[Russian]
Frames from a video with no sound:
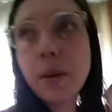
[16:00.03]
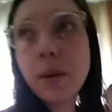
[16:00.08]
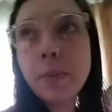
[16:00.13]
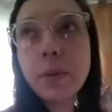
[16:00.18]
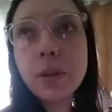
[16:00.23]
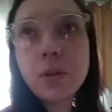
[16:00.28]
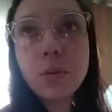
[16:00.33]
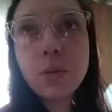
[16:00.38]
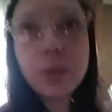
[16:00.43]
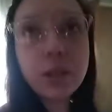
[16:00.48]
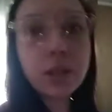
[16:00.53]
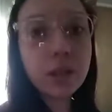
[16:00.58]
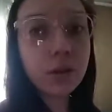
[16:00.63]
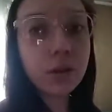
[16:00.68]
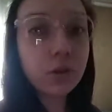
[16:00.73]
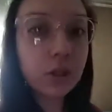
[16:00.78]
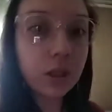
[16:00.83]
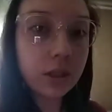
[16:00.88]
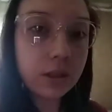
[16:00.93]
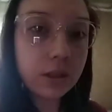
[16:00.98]
балконе, я
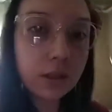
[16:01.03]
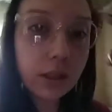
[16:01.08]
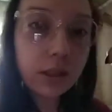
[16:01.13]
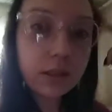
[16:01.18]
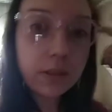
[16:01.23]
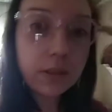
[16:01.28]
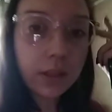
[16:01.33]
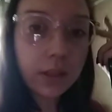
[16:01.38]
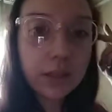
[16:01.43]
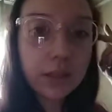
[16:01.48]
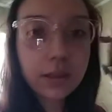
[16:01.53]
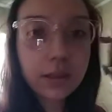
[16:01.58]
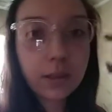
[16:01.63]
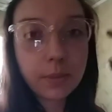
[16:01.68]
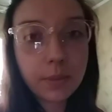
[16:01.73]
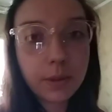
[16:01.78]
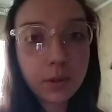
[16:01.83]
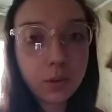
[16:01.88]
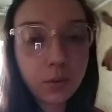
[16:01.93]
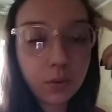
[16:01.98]
уже рассказывала, за
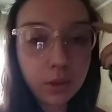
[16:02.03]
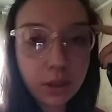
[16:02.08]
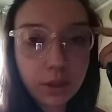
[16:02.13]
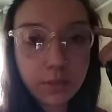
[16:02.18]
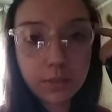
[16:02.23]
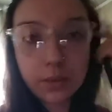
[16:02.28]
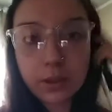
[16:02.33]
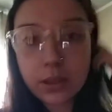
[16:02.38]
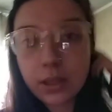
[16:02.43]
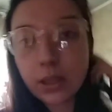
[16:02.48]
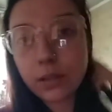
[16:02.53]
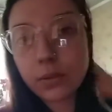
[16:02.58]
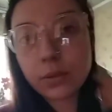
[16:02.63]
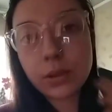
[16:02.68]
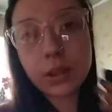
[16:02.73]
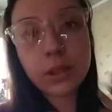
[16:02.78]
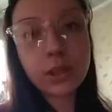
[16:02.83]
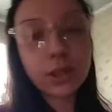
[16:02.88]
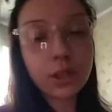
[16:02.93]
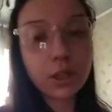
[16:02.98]
балконом висят
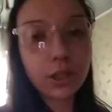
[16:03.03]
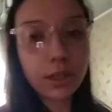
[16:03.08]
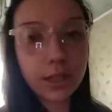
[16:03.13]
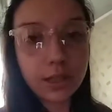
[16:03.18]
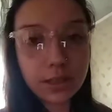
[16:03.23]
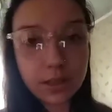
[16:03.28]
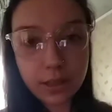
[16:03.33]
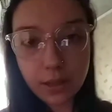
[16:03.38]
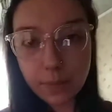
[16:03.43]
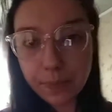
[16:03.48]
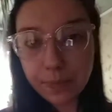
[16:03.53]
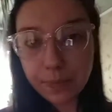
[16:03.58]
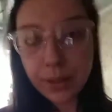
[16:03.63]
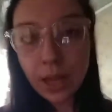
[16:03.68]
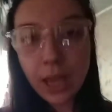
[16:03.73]
вот эти железки,